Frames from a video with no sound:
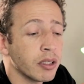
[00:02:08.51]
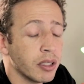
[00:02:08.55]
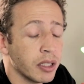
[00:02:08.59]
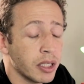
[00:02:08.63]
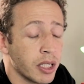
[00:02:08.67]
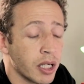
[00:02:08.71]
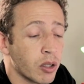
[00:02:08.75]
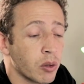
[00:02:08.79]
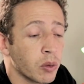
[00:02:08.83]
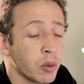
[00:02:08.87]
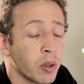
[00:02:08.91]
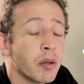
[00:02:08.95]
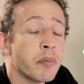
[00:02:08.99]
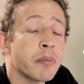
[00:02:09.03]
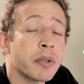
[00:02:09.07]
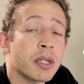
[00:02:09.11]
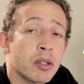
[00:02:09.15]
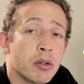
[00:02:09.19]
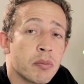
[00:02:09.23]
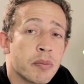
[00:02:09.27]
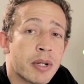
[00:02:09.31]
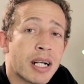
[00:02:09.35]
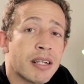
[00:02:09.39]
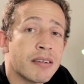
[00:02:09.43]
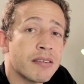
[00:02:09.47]
e econômica
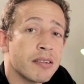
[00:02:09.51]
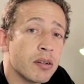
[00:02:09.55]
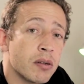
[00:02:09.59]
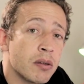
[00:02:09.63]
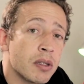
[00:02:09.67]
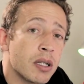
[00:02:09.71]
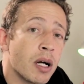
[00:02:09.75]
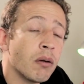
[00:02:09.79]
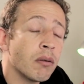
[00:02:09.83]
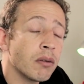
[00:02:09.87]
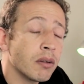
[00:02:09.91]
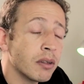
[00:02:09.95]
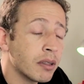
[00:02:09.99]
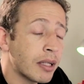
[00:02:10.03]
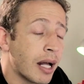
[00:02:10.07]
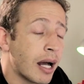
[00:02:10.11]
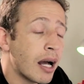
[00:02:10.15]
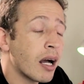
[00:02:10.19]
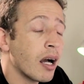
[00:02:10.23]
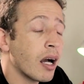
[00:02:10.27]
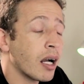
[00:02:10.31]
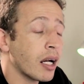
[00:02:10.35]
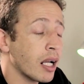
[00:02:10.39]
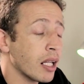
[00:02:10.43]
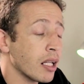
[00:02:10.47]
do Brasil não
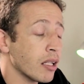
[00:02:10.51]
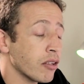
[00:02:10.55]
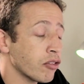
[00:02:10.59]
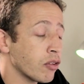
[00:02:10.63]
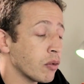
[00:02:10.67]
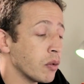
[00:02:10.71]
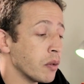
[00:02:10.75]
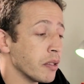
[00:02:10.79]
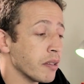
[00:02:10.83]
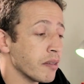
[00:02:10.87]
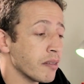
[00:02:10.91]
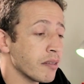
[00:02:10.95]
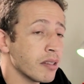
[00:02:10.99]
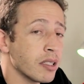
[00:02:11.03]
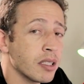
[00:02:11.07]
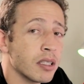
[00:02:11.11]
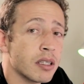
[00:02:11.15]
tá aquelas coisas.